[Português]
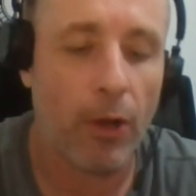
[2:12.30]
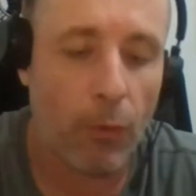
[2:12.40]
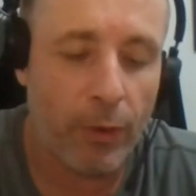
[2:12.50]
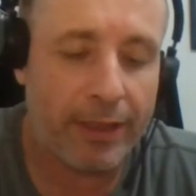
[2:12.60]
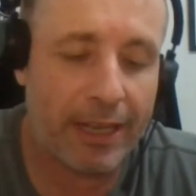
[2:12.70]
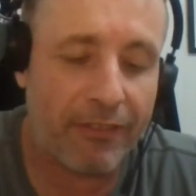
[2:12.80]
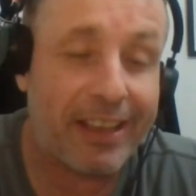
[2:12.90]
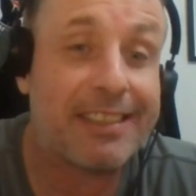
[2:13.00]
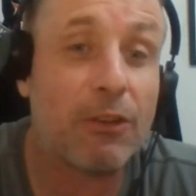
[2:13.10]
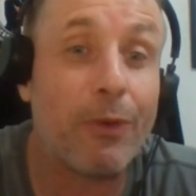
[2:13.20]
o,
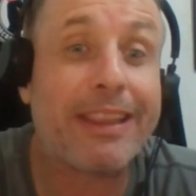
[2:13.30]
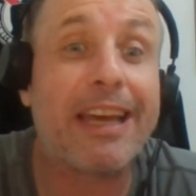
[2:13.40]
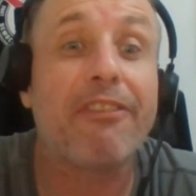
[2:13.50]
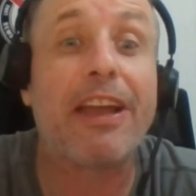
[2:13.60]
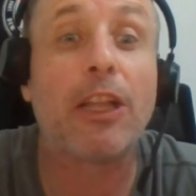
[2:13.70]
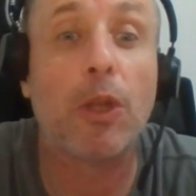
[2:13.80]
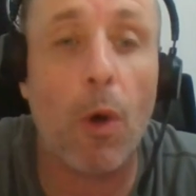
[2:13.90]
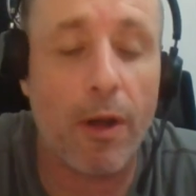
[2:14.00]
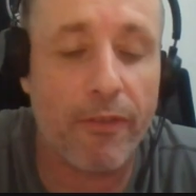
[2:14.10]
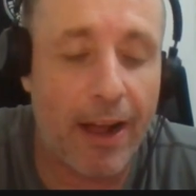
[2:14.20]
interve o
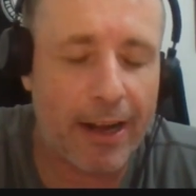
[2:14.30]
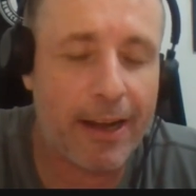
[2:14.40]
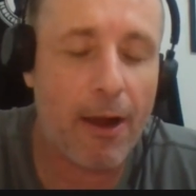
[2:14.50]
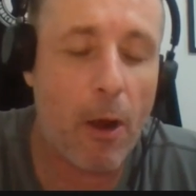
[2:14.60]
interventor Wagner